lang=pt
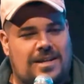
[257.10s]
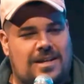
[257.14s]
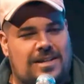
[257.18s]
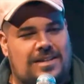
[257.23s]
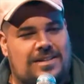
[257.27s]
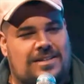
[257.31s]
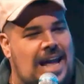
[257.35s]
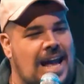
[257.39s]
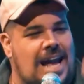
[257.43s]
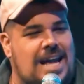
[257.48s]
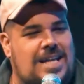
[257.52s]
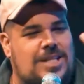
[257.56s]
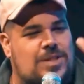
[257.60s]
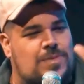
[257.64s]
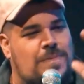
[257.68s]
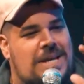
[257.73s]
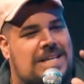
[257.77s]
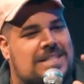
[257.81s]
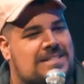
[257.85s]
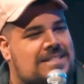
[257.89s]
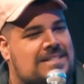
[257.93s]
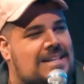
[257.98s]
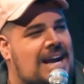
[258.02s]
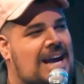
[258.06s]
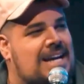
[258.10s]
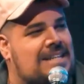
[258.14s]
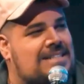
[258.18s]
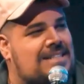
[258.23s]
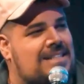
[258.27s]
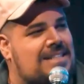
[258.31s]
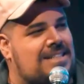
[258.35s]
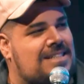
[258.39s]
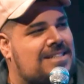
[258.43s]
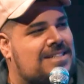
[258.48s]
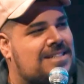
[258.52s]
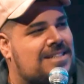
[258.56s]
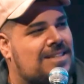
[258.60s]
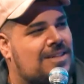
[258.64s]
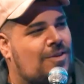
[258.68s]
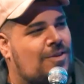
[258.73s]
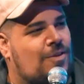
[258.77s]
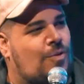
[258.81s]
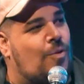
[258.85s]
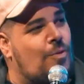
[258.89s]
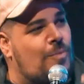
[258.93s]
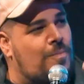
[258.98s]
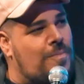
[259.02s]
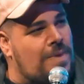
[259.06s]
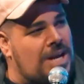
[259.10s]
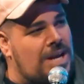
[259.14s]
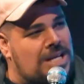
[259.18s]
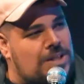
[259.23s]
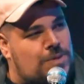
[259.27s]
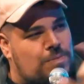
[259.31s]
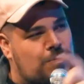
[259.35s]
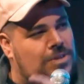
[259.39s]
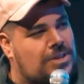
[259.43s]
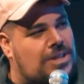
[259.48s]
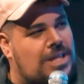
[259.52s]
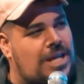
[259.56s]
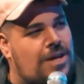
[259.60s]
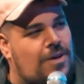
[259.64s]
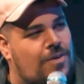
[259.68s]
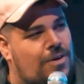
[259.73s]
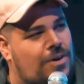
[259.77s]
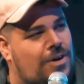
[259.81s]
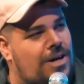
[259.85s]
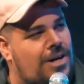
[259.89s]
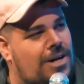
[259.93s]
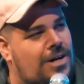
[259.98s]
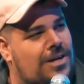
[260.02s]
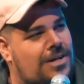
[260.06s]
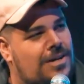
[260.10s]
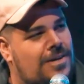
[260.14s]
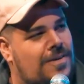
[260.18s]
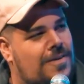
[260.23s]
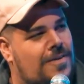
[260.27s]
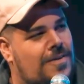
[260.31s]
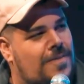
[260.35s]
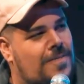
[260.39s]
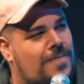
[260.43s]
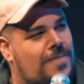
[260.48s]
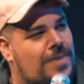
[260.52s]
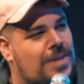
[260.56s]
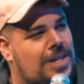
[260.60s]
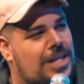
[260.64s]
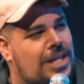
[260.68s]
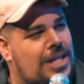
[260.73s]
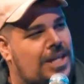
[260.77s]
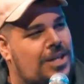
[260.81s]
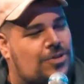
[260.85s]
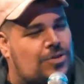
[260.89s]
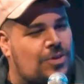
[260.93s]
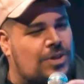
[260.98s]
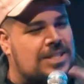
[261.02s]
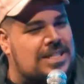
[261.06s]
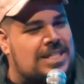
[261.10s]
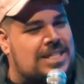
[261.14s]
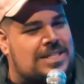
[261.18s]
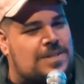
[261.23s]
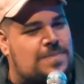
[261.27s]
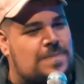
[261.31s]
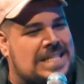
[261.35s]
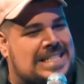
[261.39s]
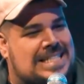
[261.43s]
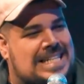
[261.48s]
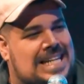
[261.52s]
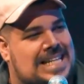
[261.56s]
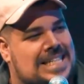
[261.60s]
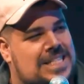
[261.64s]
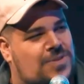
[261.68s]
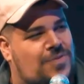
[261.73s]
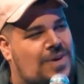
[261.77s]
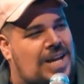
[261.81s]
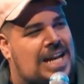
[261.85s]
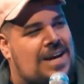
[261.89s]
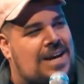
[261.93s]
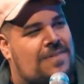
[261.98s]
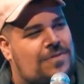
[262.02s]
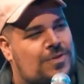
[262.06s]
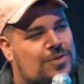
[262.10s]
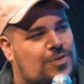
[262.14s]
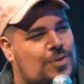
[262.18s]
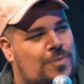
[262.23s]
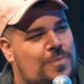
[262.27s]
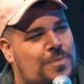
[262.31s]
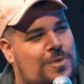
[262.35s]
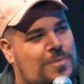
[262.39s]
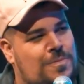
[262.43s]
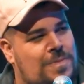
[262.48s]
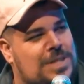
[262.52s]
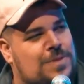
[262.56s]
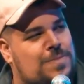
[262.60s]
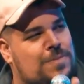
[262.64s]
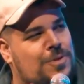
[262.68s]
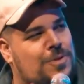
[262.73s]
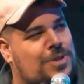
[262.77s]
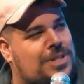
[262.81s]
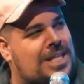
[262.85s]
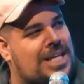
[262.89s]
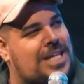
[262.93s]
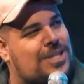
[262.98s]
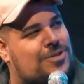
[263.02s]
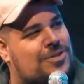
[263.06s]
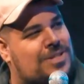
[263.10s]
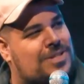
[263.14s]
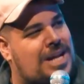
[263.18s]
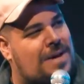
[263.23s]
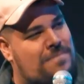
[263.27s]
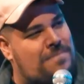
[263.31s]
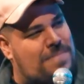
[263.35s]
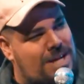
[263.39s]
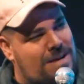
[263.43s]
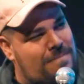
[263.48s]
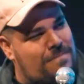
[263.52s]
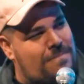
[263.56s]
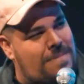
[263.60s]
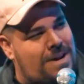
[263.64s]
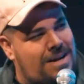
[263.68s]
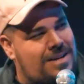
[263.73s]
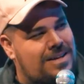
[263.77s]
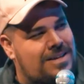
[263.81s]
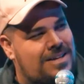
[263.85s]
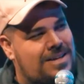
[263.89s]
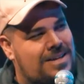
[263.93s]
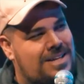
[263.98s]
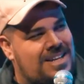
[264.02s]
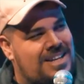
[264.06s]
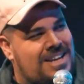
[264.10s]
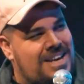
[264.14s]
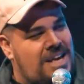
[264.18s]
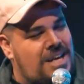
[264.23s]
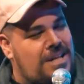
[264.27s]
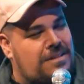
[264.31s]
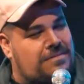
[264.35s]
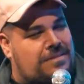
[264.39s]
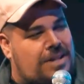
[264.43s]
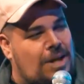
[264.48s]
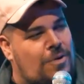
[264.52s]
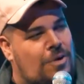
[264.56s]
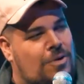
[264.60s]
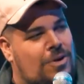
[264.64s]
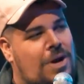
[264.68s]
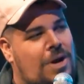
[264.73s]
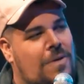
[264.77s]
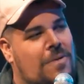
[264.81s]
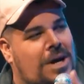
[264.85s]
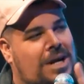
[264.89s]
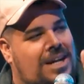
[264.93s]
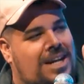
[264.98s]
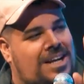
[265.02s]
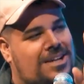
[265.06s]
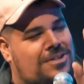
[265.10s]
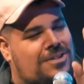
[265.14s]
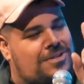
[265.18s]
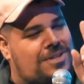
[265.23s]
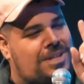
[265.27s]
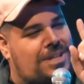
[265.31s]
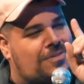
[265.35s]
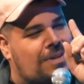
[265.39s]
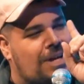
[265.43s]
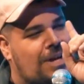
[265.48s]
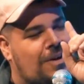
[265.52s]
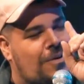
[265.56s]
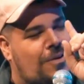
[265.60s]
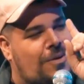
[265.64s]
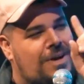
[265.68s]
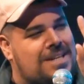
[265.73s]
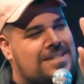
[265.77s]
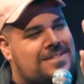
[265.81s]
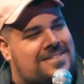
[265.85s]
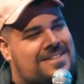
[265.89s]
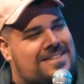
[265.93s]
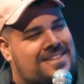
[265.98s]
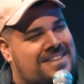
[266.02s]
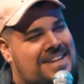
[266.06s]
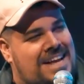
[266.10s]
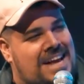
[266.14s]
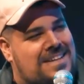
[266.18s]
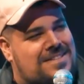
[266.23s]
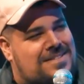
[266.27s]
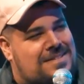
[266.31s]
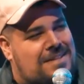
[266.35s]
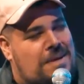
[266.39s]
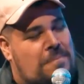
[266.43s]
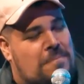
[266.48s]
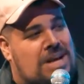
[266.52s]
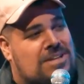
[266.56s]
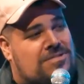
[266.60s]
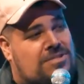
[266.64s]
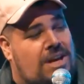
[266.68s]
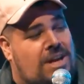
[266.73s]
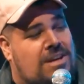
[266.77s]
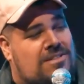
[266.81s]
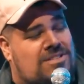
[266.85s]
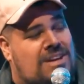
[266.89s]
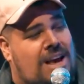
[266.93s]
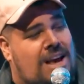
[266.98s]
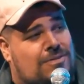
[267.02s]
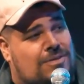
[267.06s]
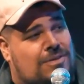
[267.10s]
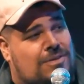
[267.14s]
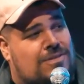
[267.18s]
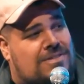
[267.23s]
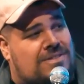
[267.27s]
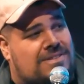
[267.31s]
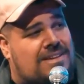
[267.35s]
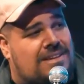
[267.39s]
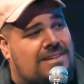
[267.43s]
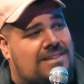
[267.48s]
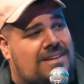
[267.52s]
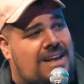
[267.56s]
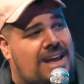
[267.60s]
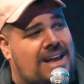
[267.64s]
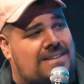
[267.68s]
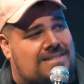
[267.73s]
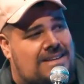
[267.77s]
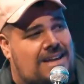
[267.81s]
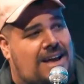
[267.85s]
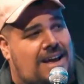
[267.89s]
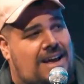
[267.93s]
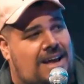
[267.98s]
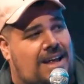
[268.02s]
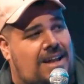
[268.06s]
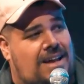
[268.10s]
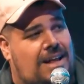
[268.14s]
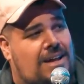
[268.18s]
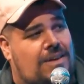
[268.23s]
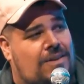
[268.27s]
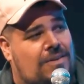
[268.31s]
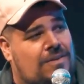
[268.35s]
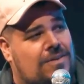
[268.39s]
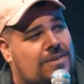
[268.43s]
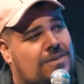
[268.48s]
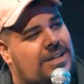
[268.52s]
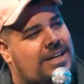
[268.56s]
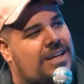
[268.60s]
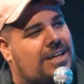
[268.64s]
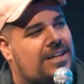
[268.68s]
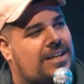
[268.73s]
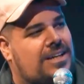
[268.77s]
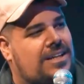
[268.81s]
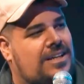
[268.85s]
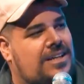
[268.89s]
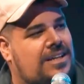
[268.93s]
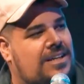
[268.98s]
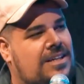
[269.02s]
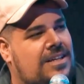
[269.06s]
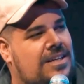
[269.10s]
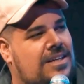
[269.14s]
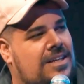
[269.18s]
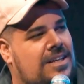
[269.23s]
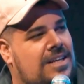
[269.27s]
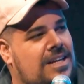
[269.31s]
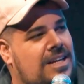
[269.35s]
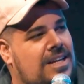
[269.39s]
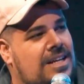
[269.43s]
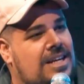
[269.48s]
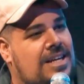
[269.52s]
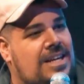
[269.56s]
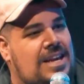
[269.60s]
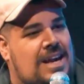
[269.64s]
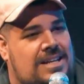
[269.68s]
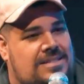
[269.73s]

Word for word: dez mensagens com o mesmo teor e todas as mensagens falavam sobre o mesmo trecho da Bíblia. Então eu não acredito em coincidência, mas em Jesuscidência, aleluia. E